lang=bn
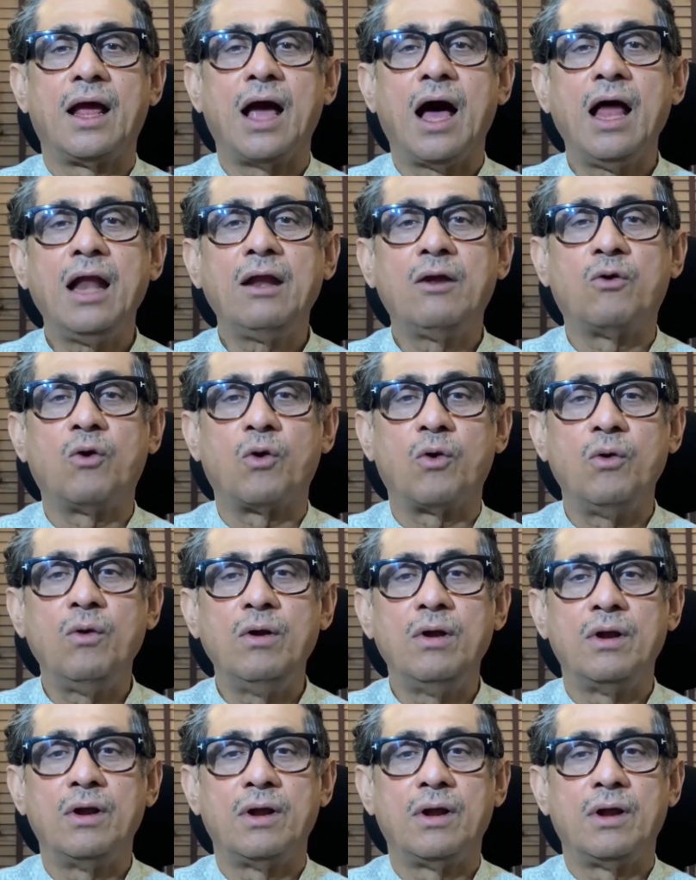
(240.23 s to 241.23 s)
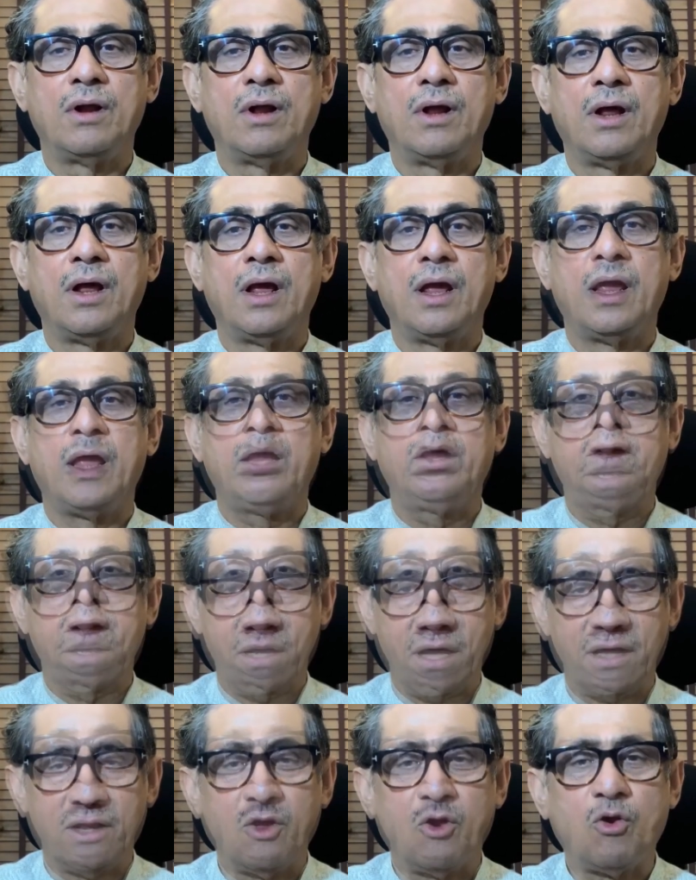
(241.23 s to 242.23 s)
গান করুন
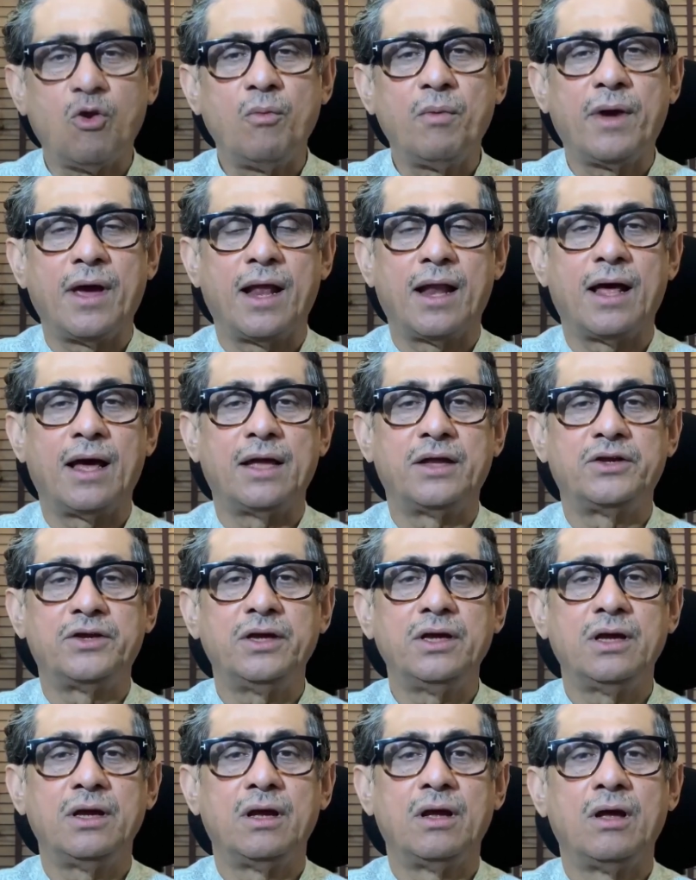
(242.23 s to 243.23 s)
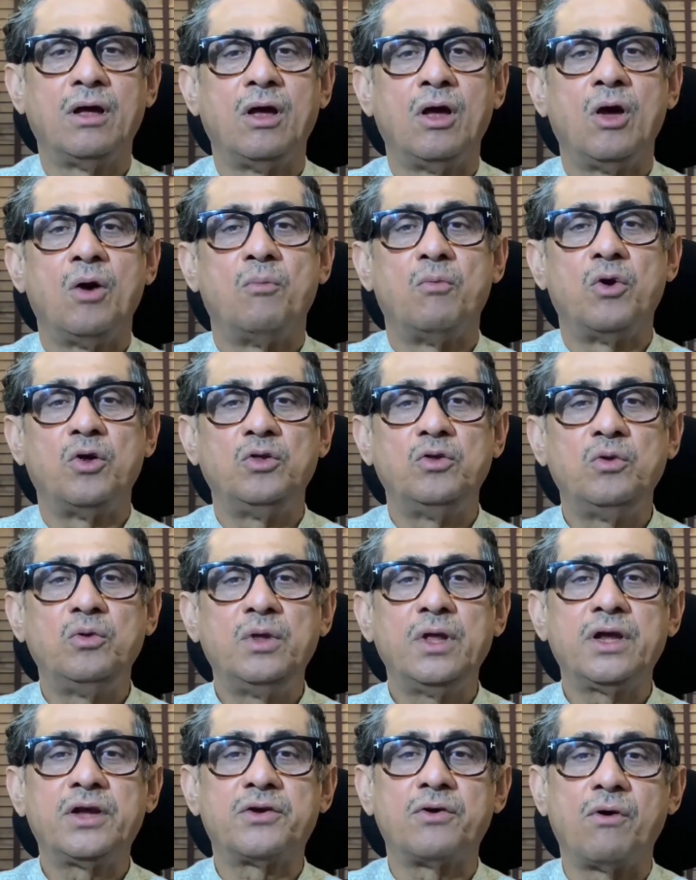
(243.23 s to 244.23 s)
এত রকম খেলা আছে
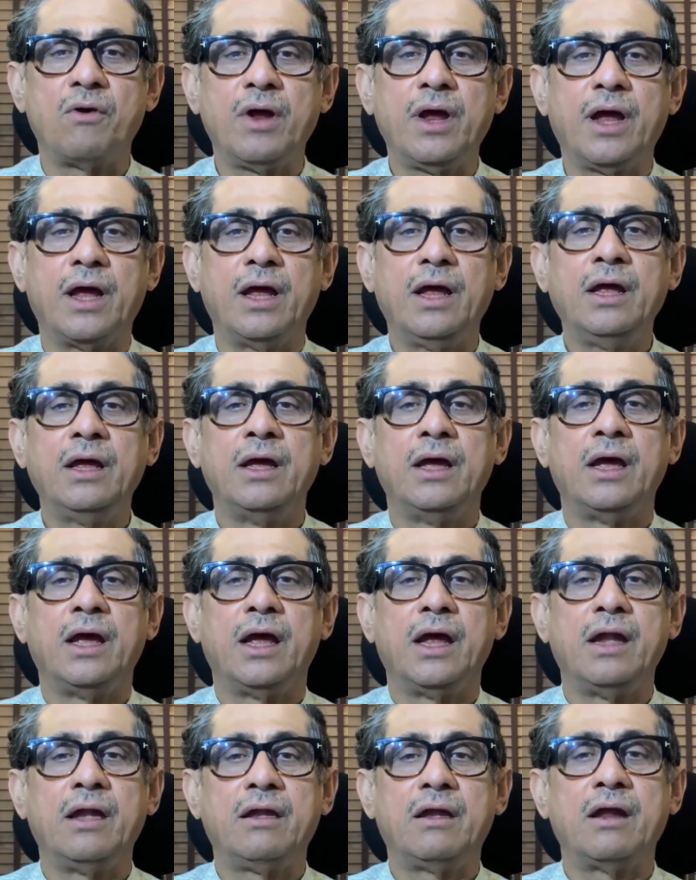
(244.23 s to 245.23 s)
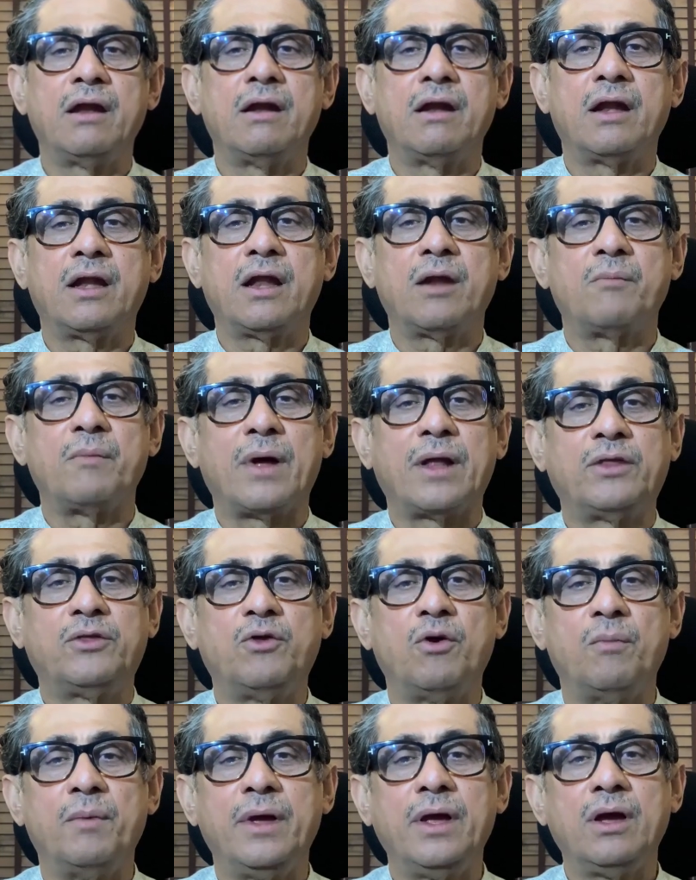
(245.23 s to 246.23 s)
বন্ধুদের সঙ্গে ইন্টারনেটের
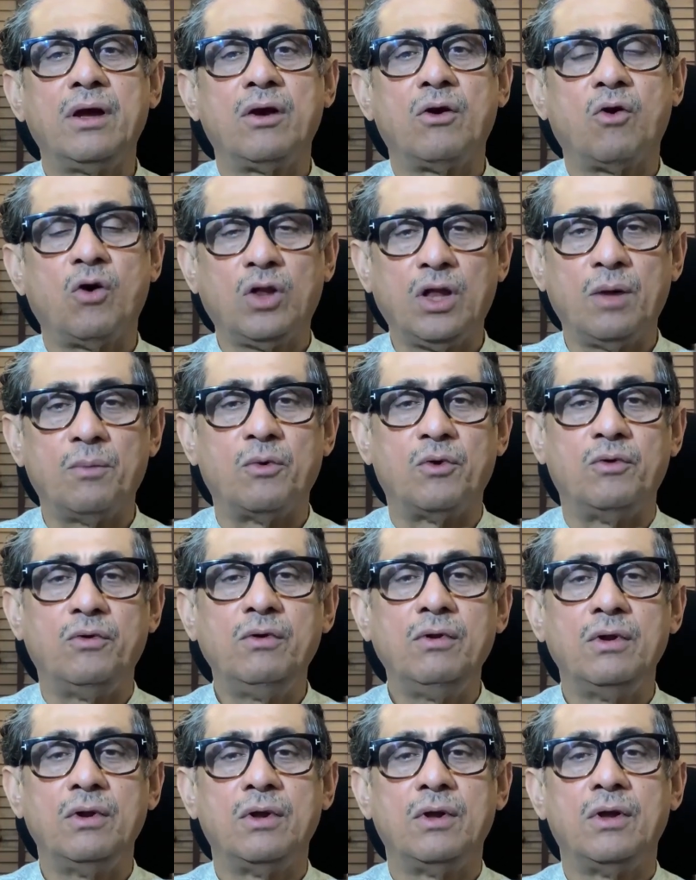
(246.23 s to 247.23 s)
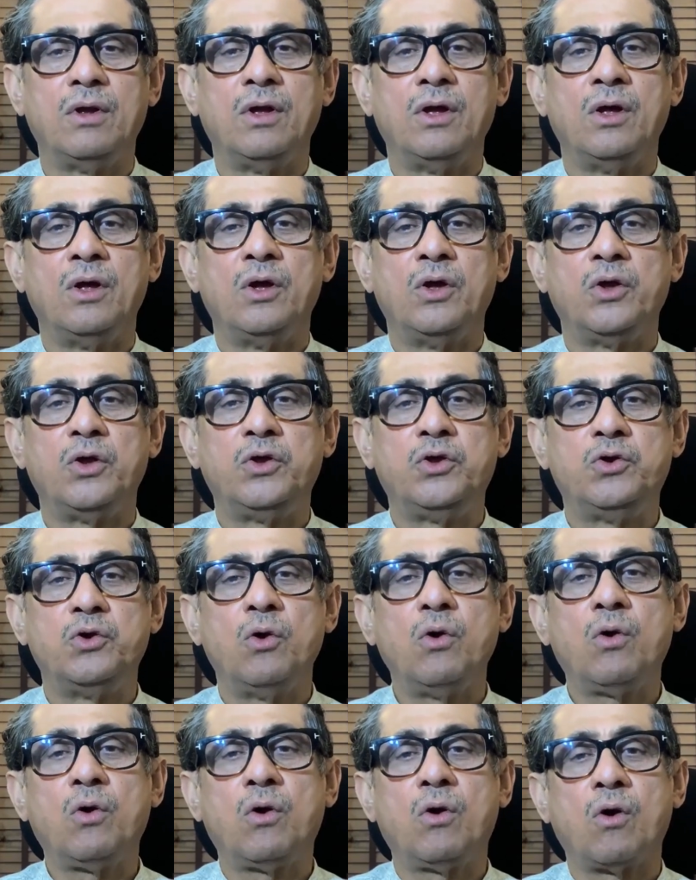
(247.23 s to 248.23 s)
মাধ্যমে কথা বলুন
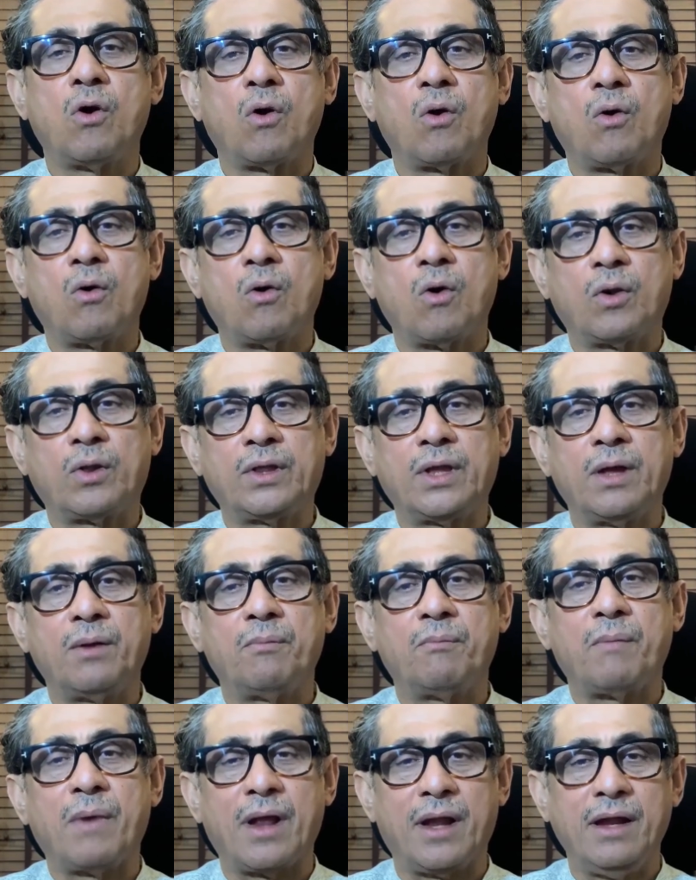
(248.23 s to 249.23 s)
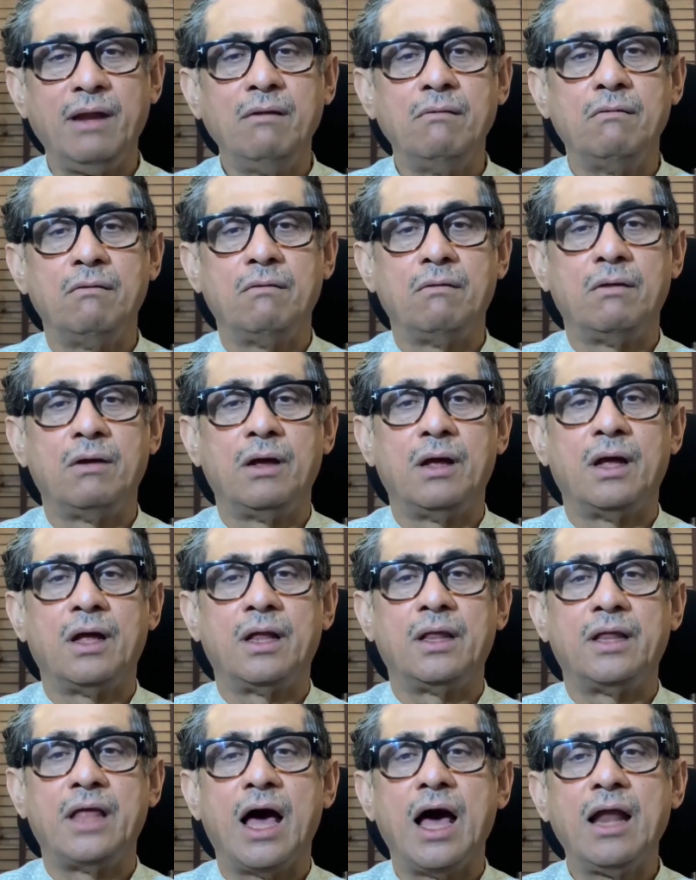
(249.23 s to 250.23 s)
যোগ করতে পারেন
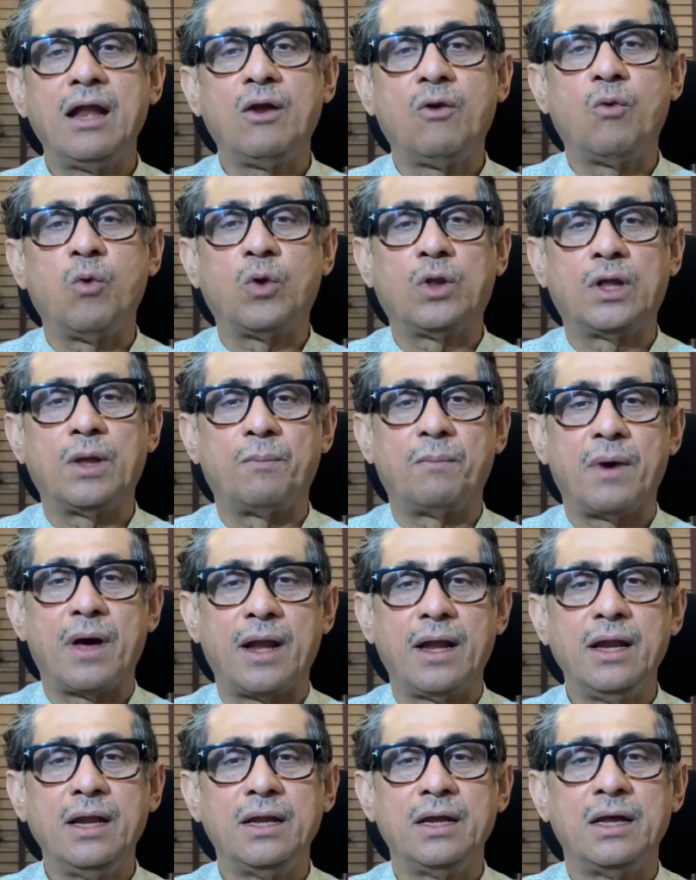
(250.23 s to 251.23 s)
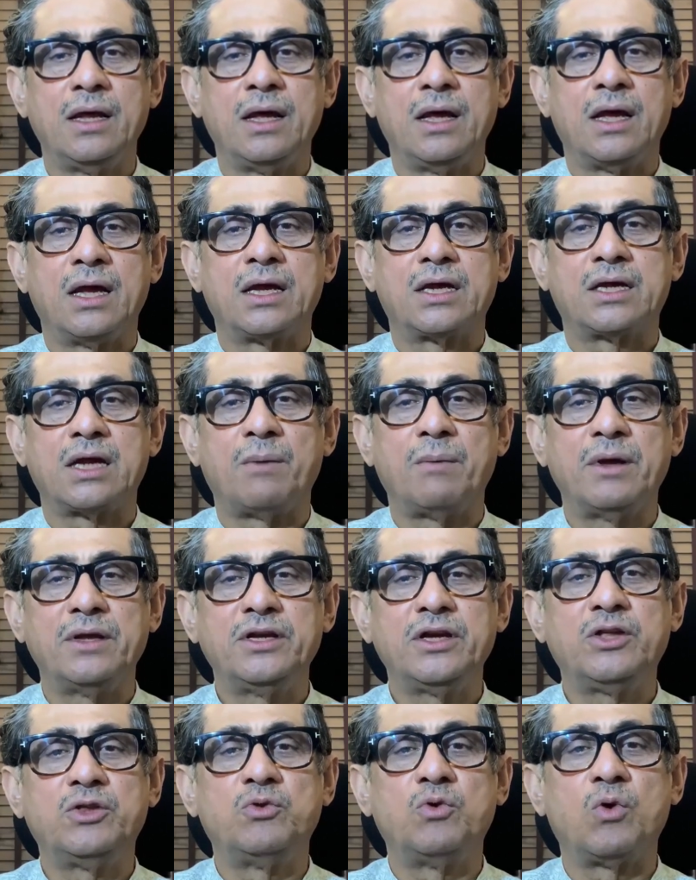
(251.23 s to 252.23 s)
ধ্যান করতে পারেন
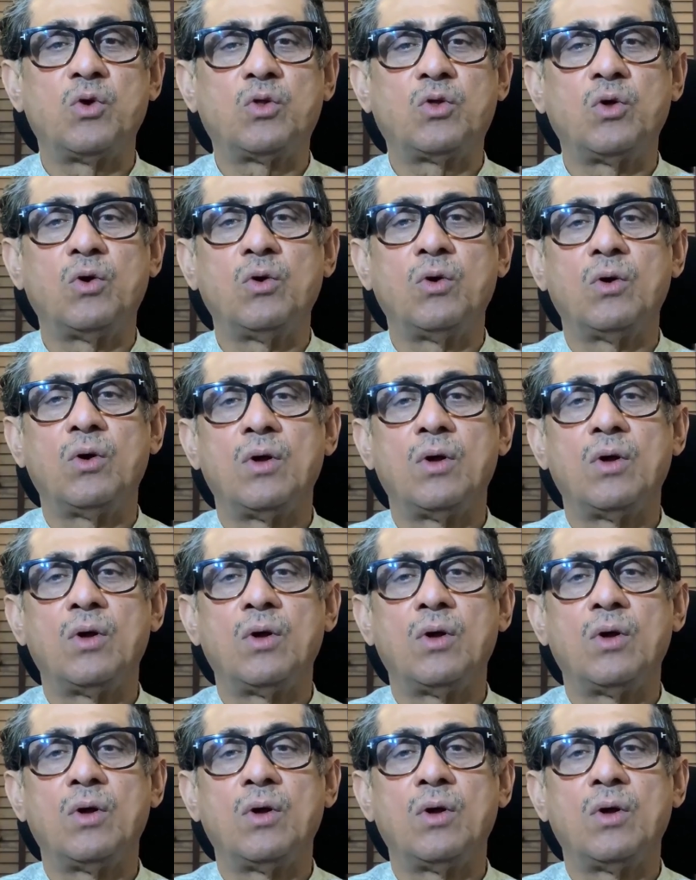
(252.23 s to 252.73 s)
সামাজিক দূরত্ব